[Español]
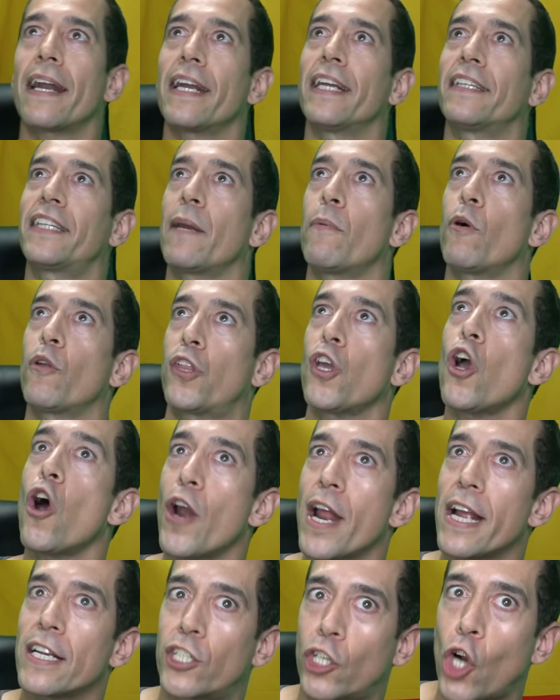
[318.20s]
a las
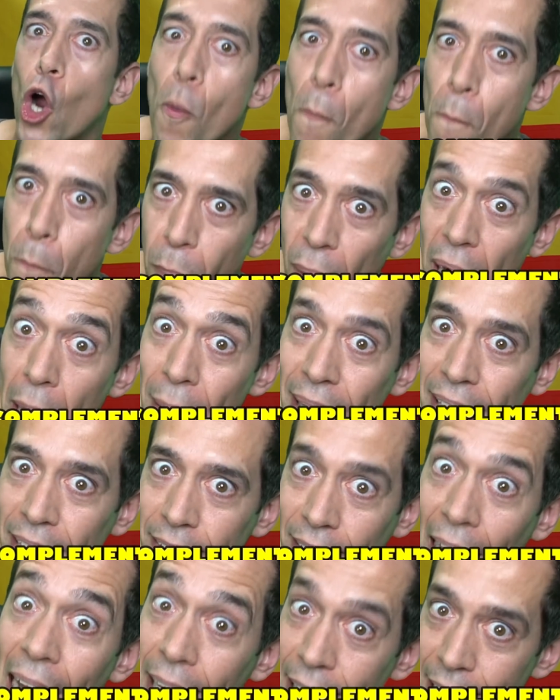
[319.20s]
retribuciones
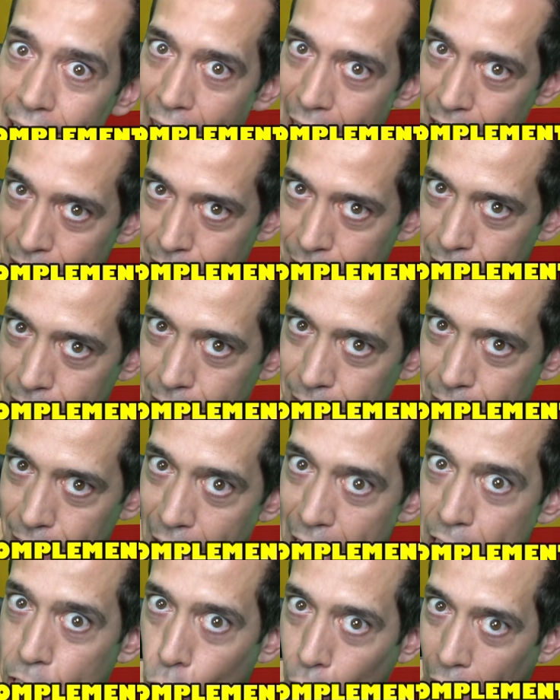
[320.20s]

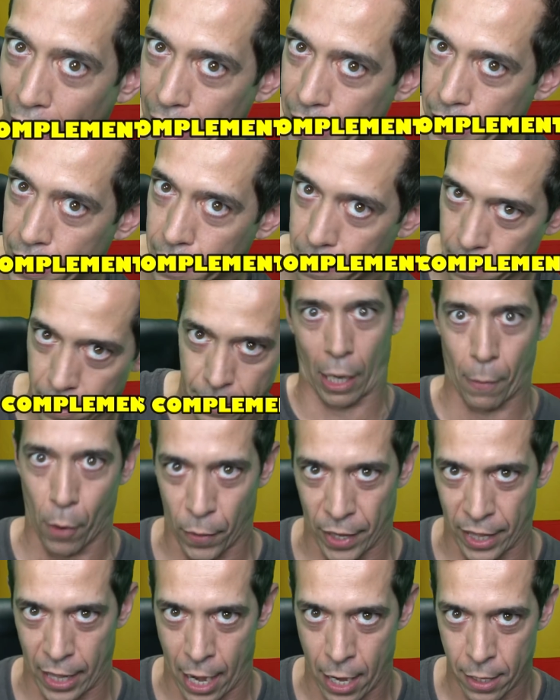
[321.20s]
complementarias. ¿Eso qué es?
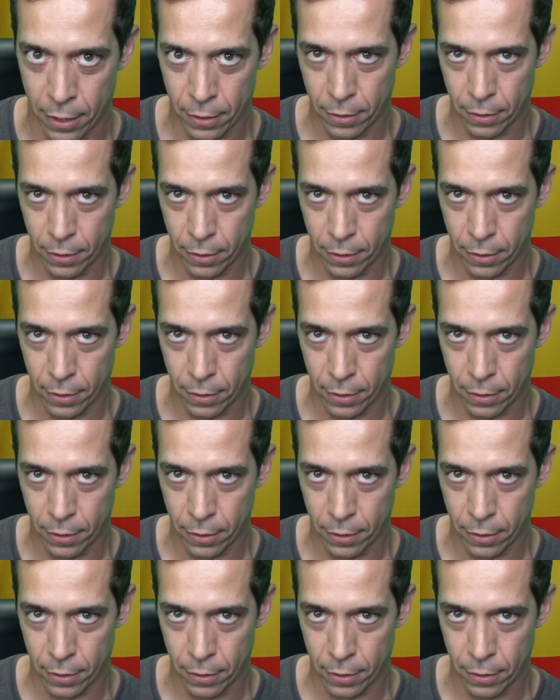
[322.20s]
Otra movida.